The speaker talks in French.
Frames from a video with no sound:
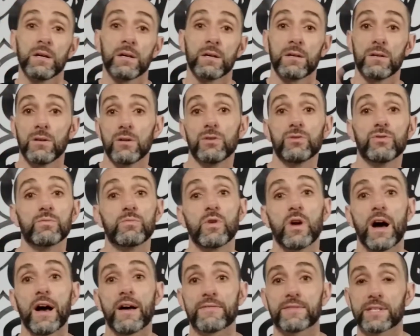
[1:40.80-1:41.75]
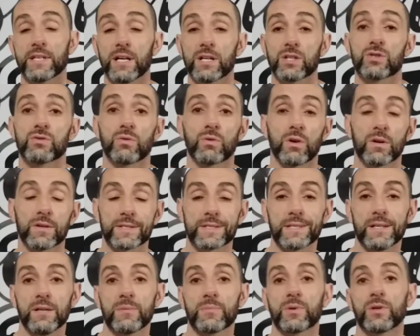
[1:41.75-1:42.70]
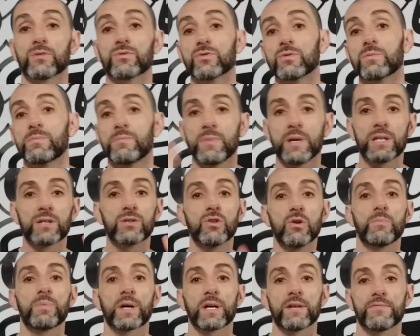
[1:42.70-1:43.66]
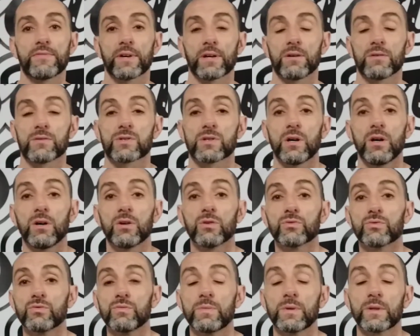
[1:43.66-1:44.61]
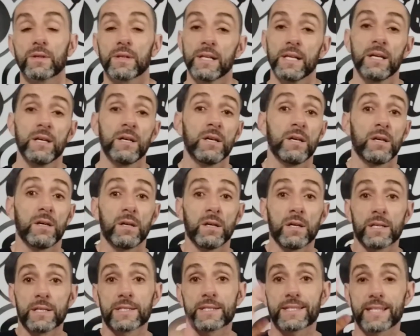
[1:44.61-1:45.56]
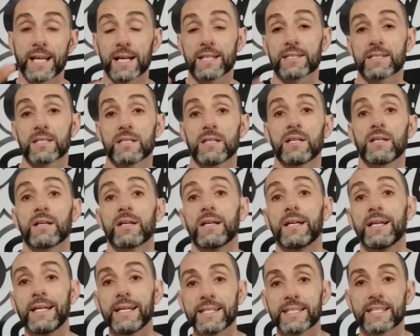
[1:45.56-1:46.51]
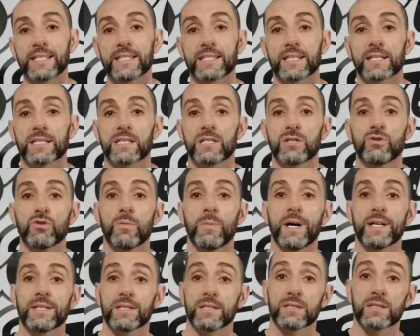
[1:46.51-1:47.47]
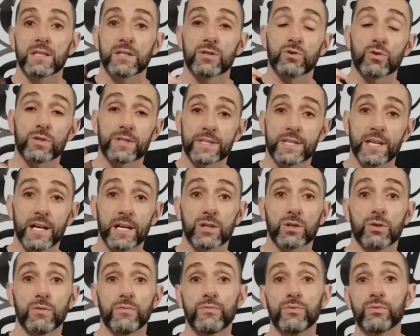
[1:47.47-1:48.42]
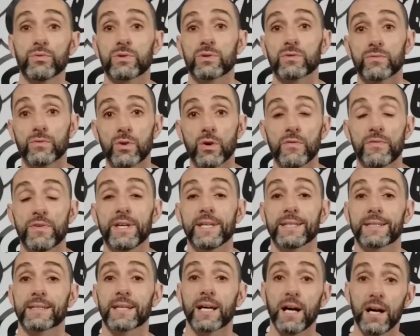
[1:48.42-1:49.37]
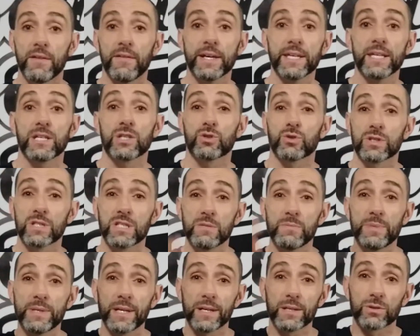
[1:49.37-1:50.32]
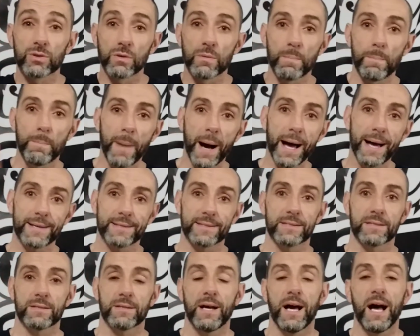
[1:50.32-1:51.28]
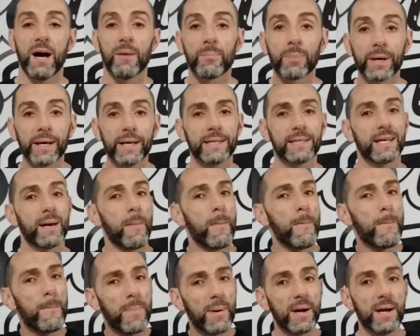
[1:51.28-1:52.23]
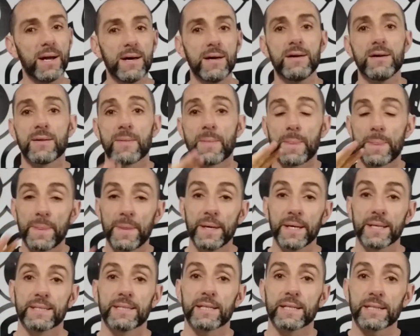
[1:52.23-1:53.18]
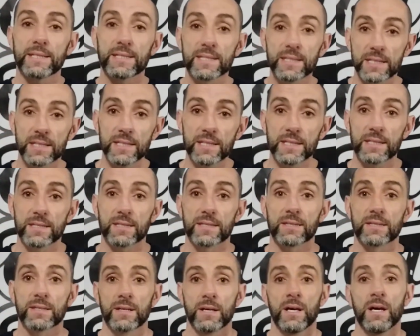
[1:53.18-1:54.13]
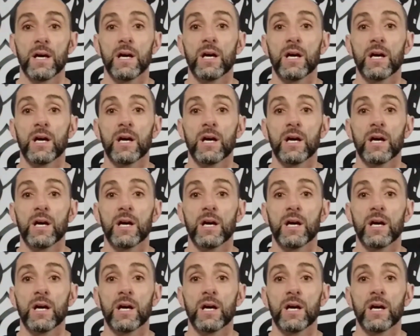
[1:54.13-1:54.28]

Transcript: le double half snatch, donc en simple, en double, mais de préférence en double. Ça, c'est les exercices de base et c'est sur ça que vous devez travailler. Je dis bien de base. Après, il y a plein d'exercices